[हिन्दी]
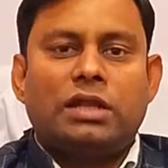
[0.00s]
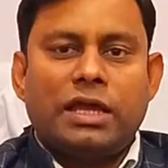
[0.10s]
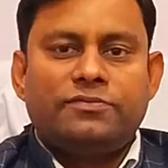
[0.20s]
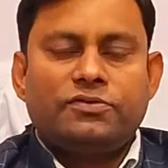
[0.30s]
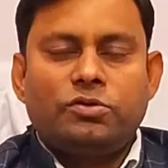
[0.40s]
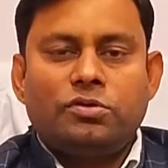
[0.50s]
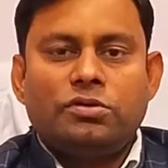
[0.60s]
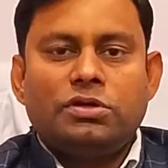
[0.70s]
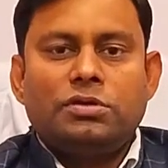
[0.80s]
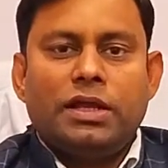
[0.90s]
लाइफ को
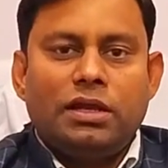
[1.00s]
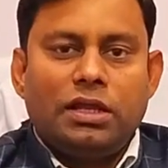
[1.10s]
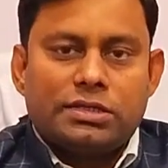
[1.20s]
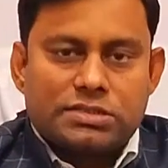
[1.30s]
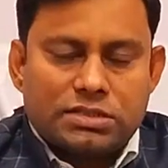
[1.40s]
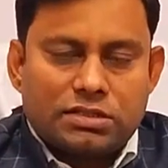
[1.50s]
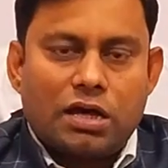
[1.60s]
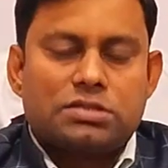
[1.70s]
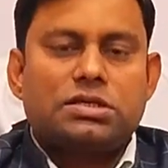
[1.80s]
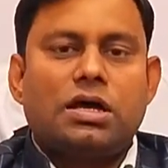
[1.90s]
पेनलेस
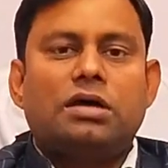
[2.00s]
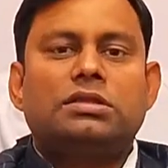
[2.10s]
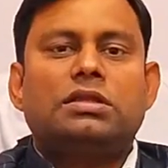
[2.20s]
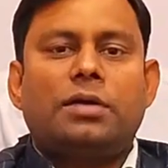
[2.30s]
साथ साथ